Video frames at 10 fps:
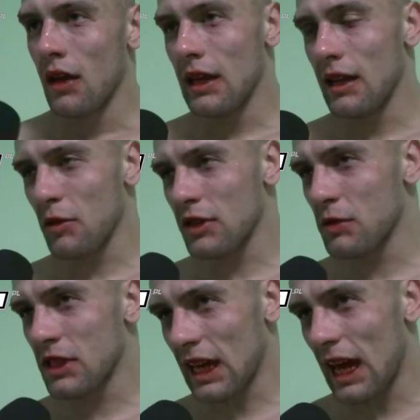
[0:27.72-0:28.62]
Nie, ja po
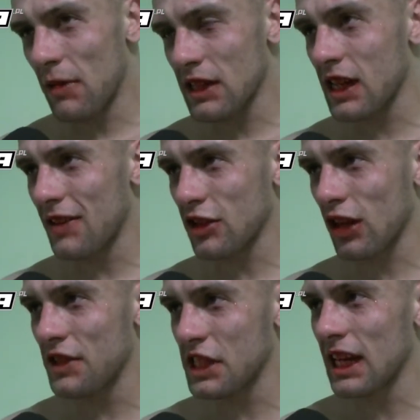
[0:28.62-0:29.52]
prostu czekałem aż rywa się
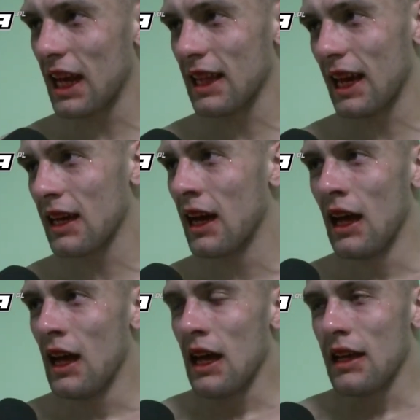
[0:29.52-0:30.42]
trochę wystrzela, tak?
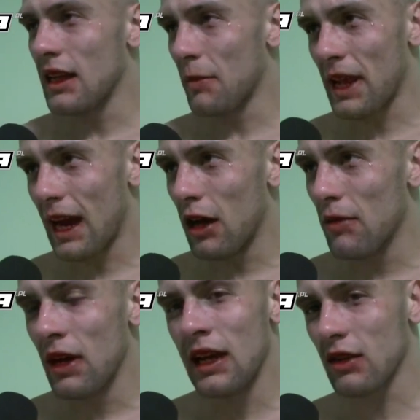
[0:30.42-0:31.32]
Nie
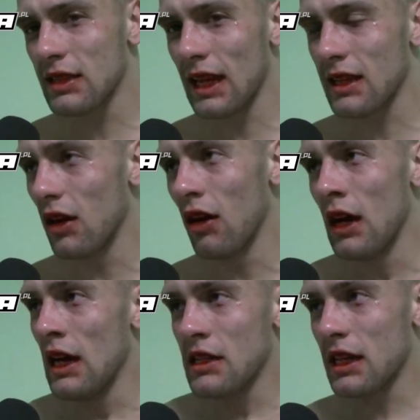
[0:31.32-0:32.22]
napierałem, jak ostatnio,
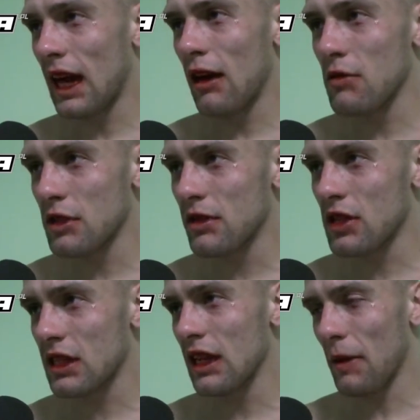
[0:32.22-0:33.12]
czekałem, żeby
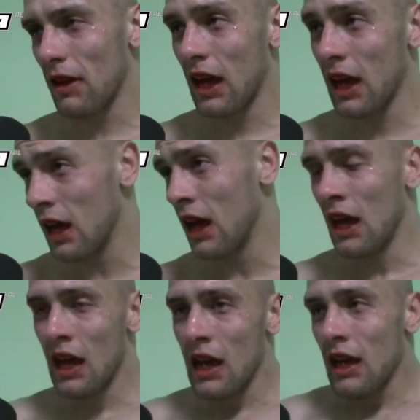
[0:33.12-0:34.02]
troszeczkę naprawdę
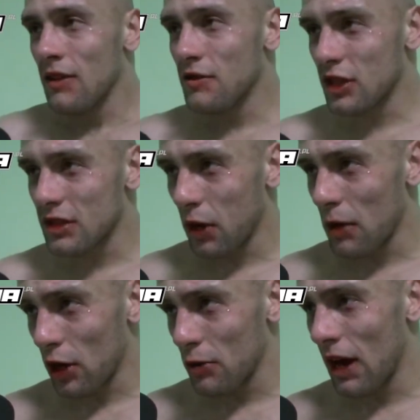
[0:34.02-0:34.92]

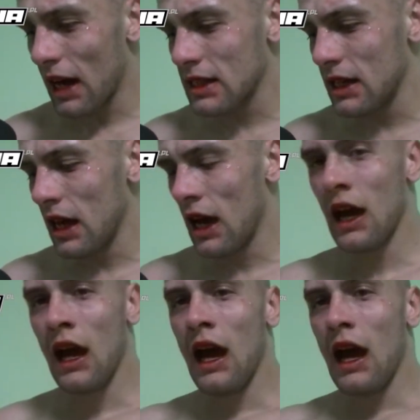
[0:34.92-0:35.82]
porobił akcji,
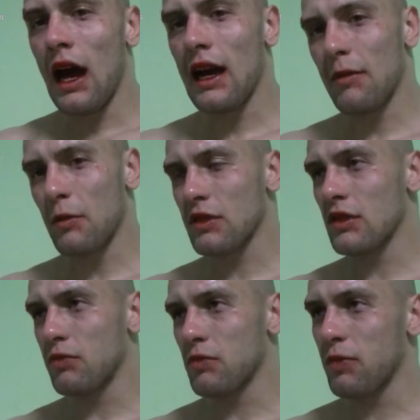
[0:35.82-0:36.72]
a ja po
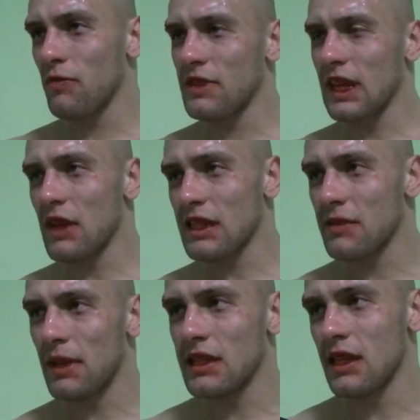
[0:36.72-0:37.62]
prostu czekałem aż się
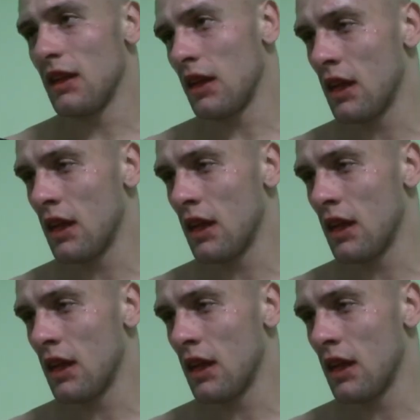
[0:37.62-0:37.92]
zmęczy.